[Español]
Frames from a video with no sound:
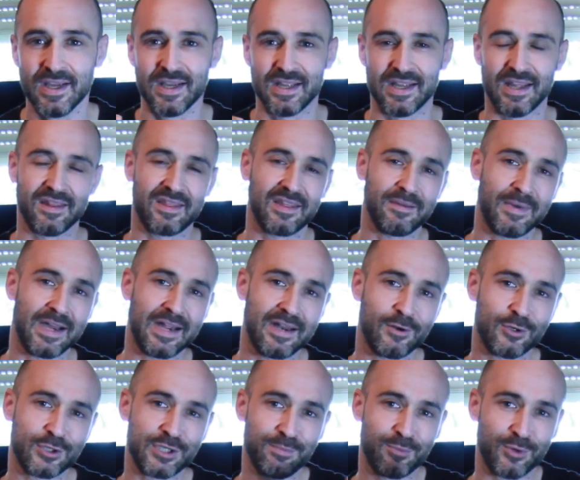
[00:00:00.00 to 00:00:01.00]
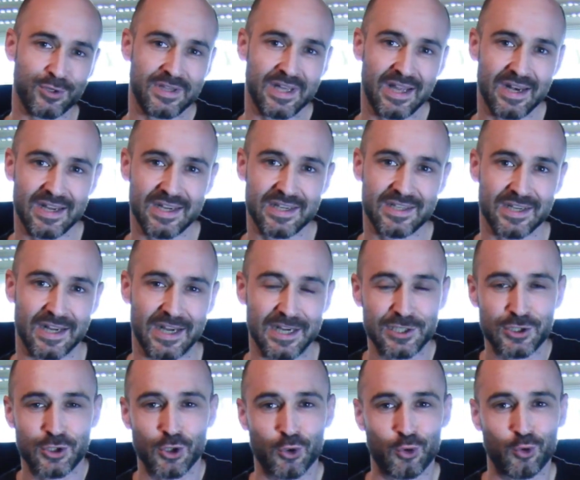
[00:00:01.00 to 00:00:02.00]
Y encima en Los Inmortales
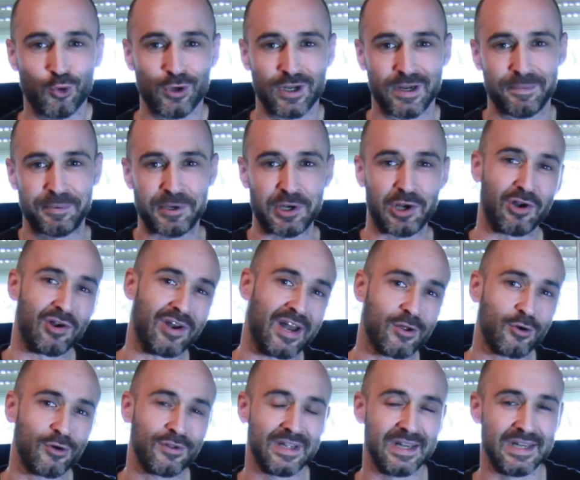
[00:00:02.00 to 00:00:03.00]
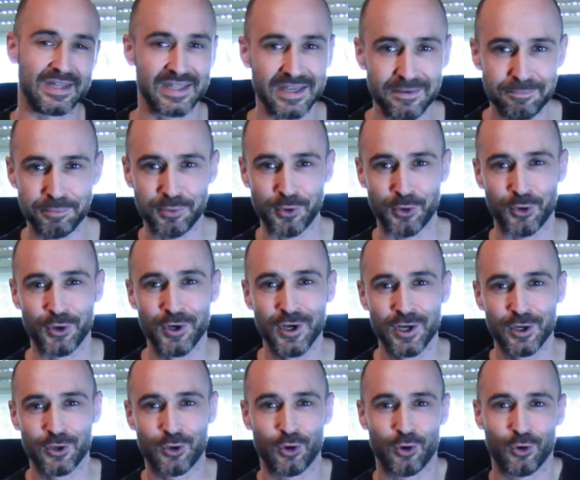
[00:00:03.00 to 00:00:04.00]
esto ocurre pero a lo largo del tiempo,
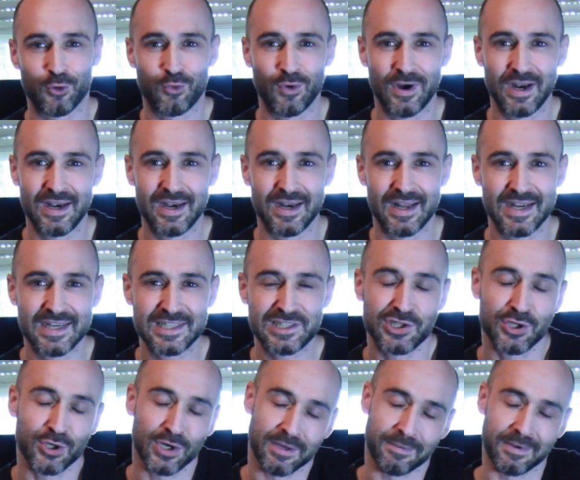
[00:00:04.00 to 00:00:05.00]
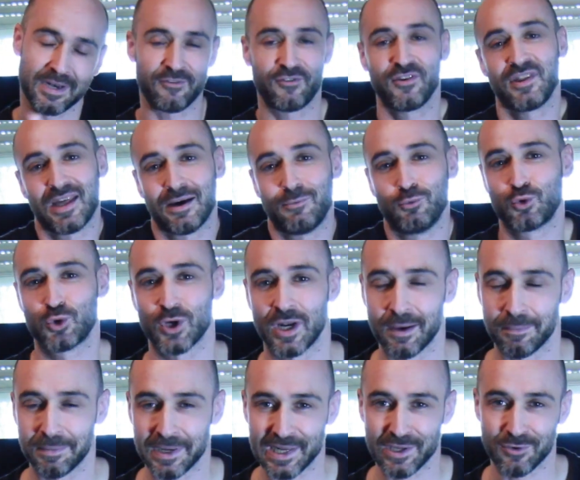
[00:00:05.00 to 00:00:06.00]
con lo cual esto le beneficia mucho a
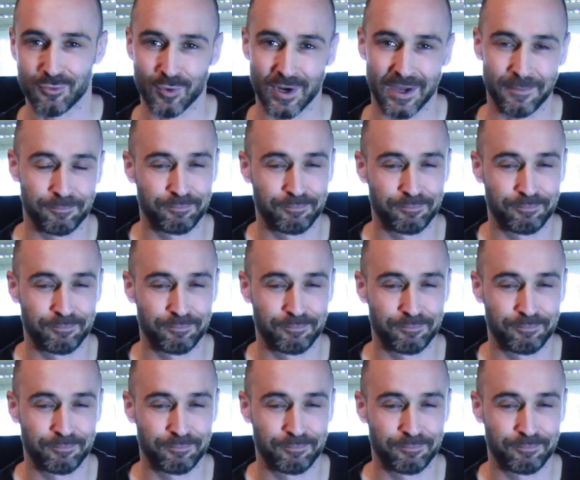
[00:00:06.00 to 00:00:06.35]
la película,